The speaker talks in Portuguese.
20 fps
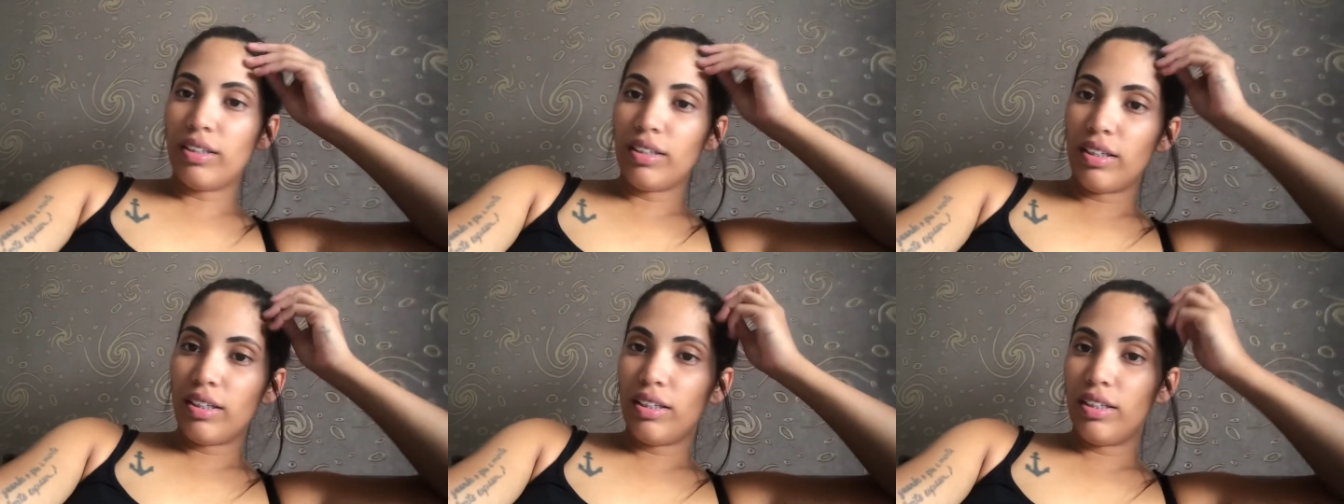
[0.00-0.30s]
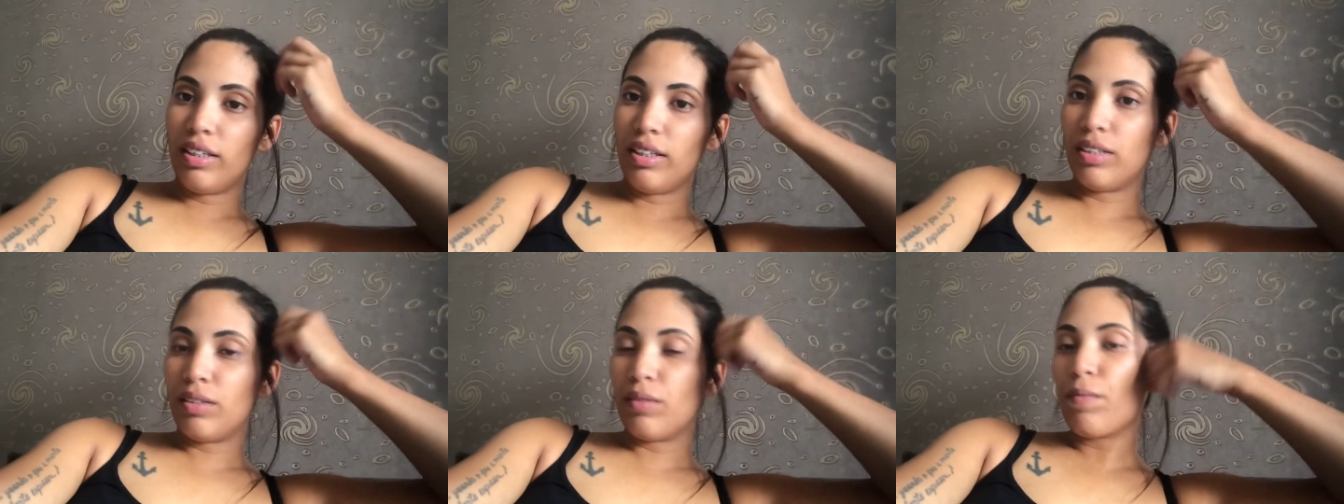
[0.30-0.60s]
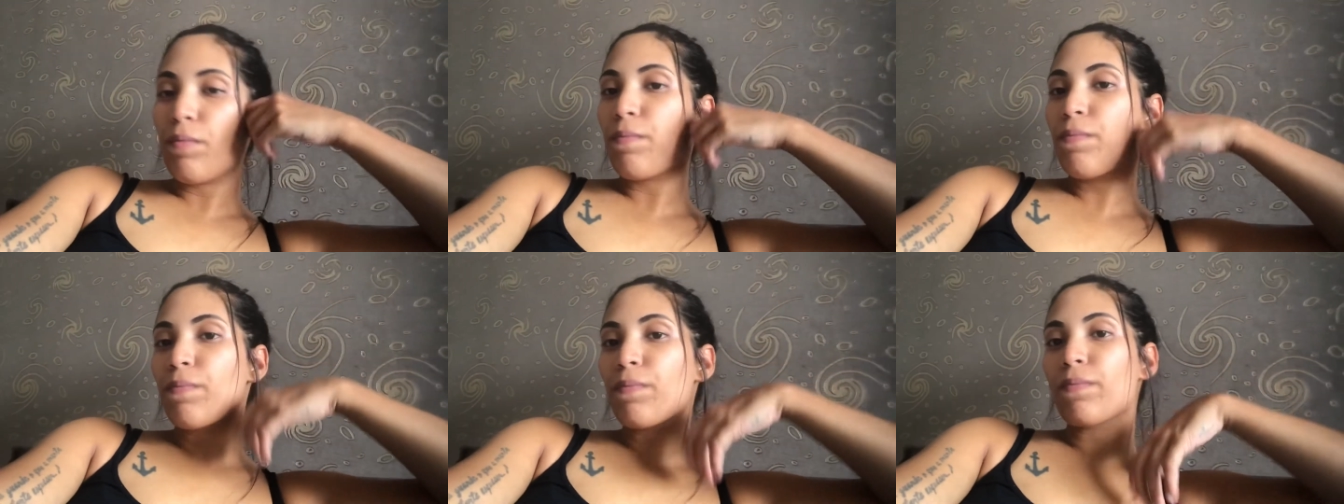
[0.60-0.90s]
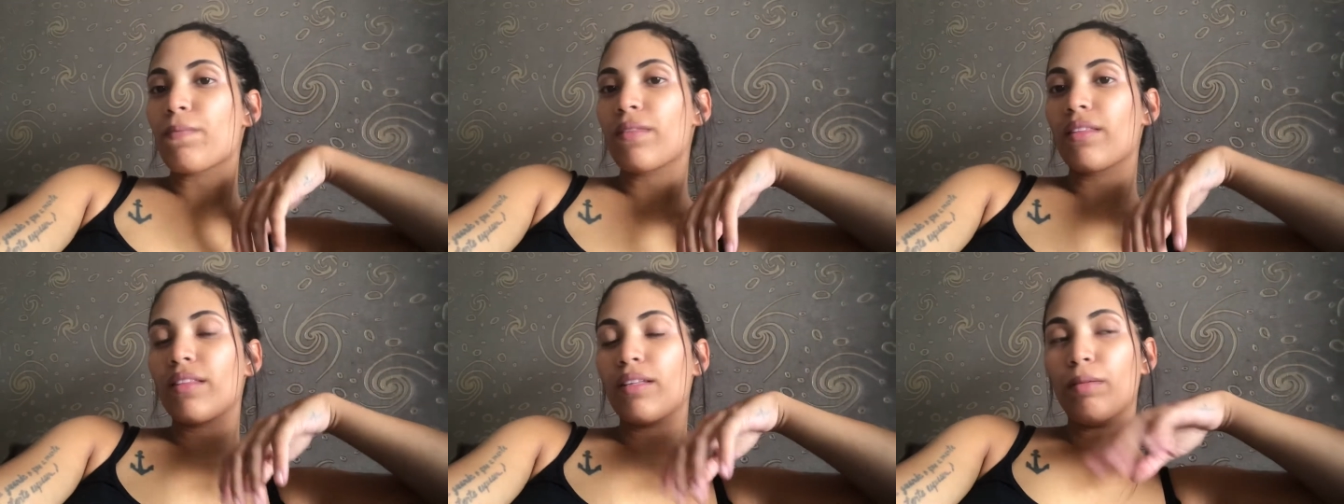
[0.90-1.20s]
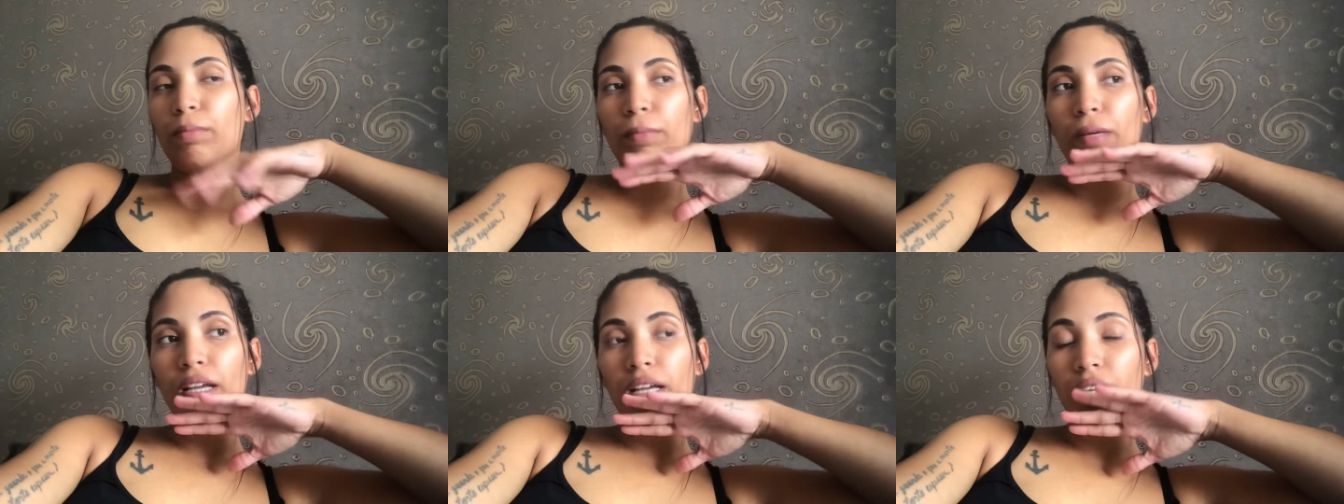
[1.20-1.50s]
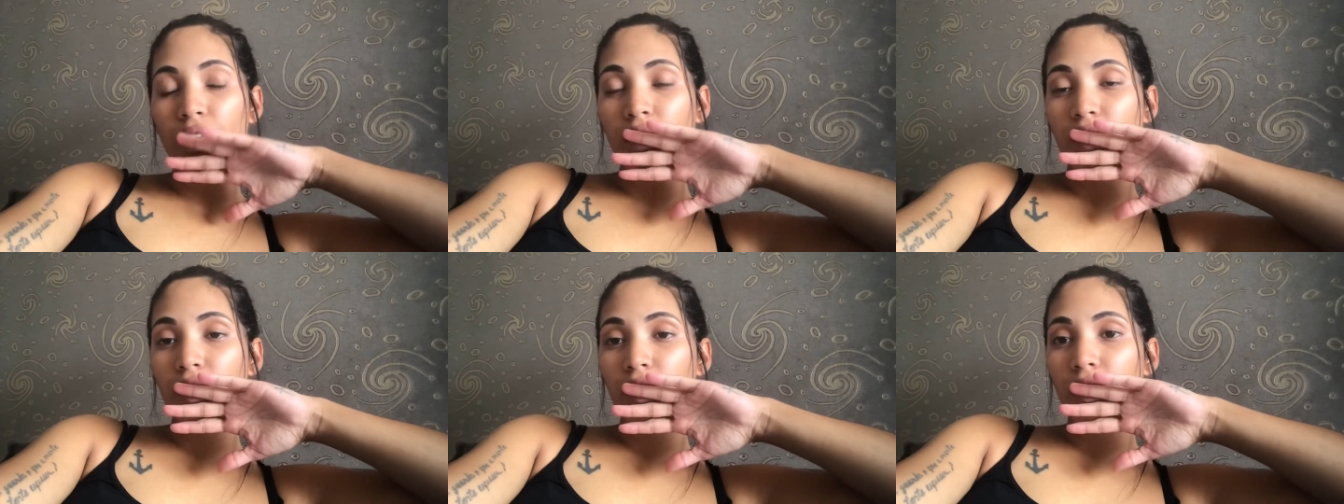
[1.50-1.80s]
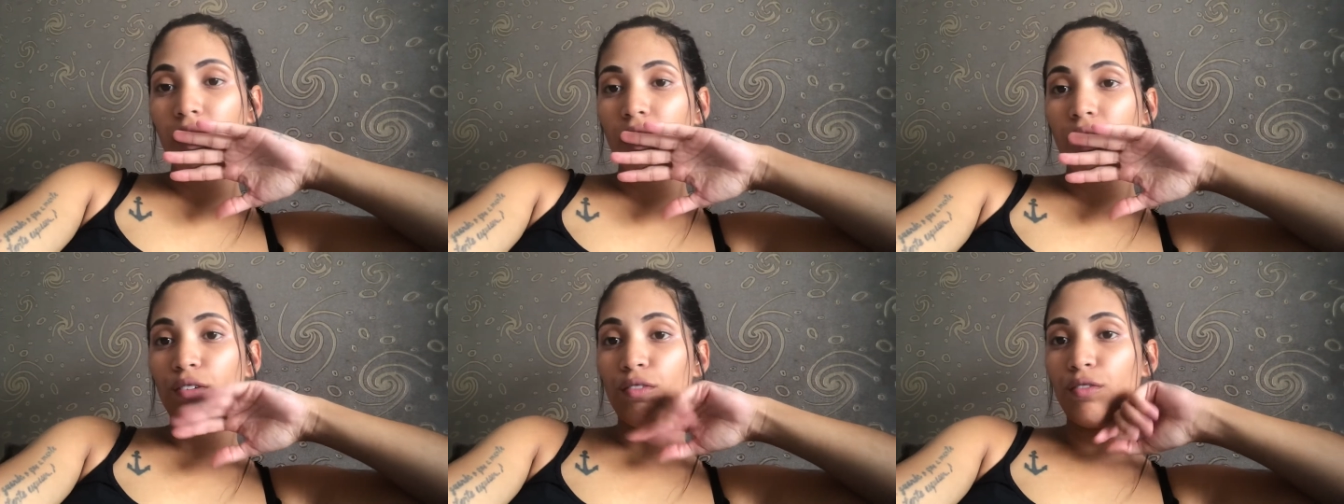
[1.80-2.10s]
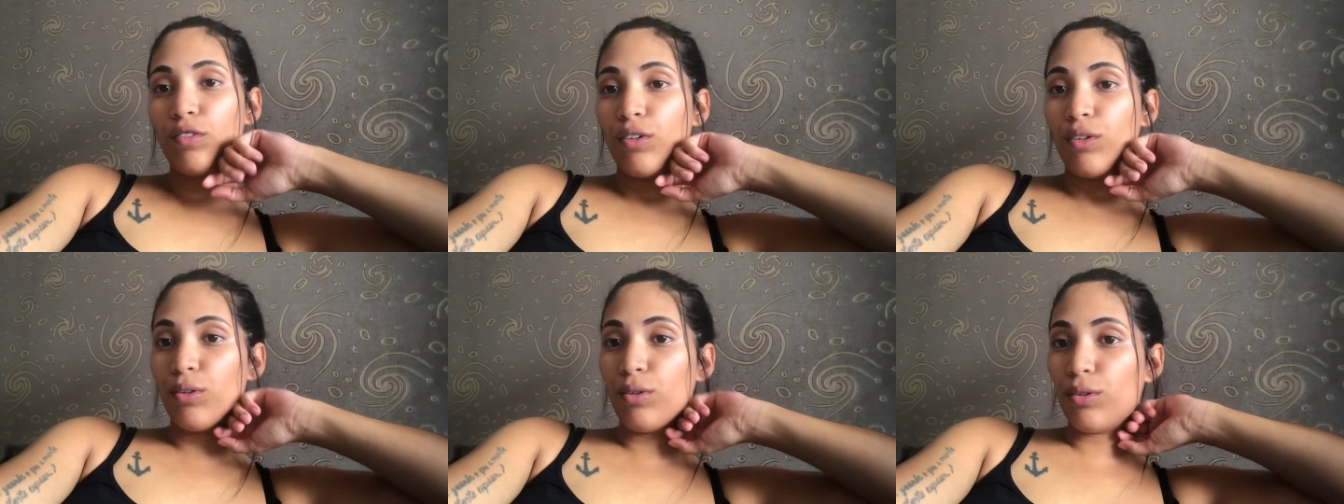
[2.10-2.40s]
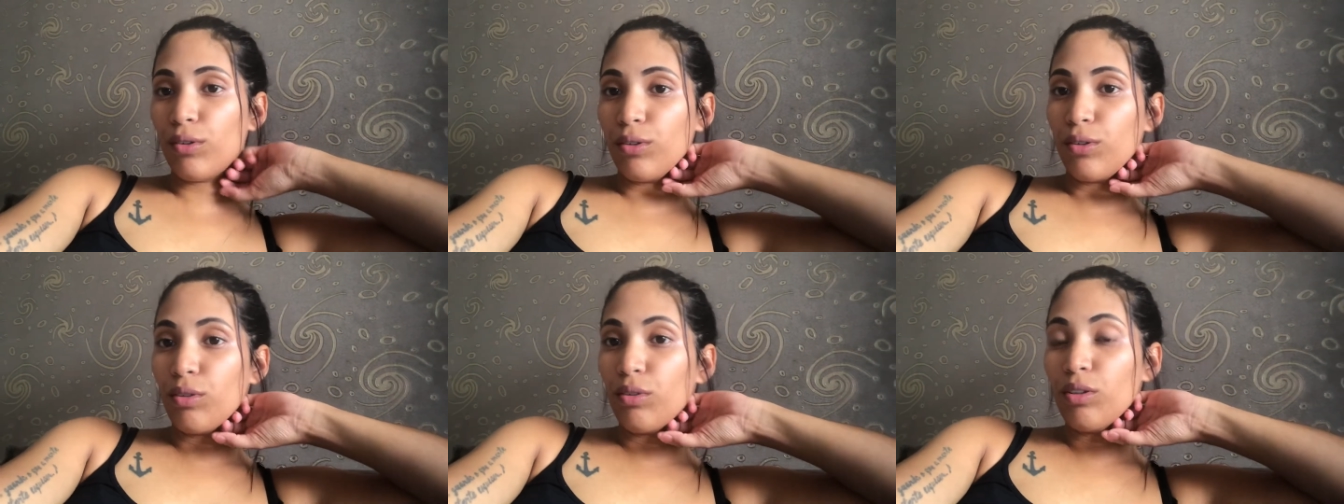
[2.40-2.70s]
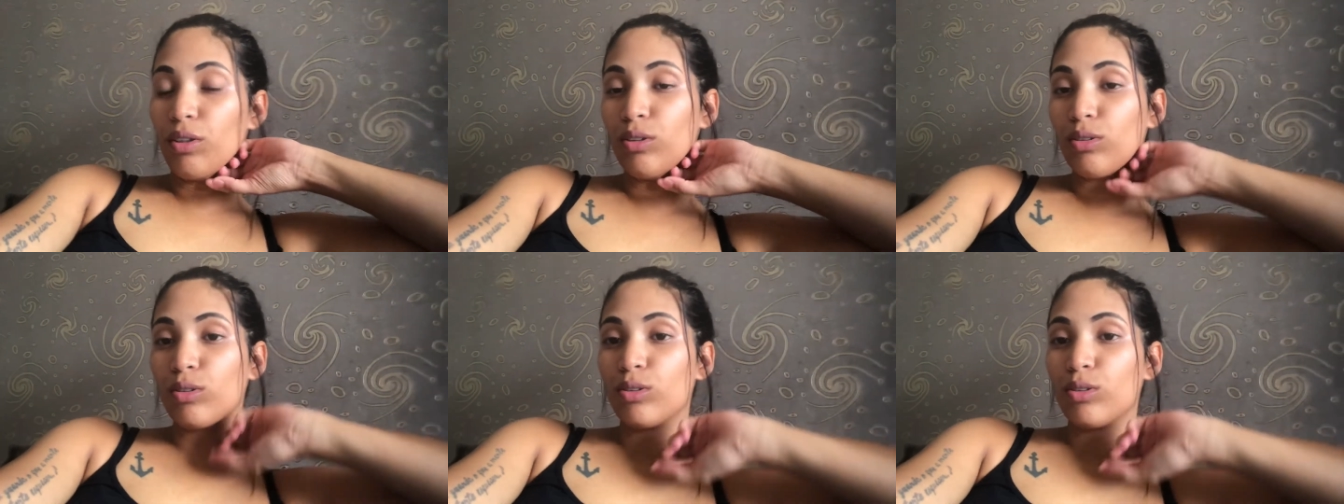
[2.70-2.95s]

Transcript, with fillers: E também eu vou,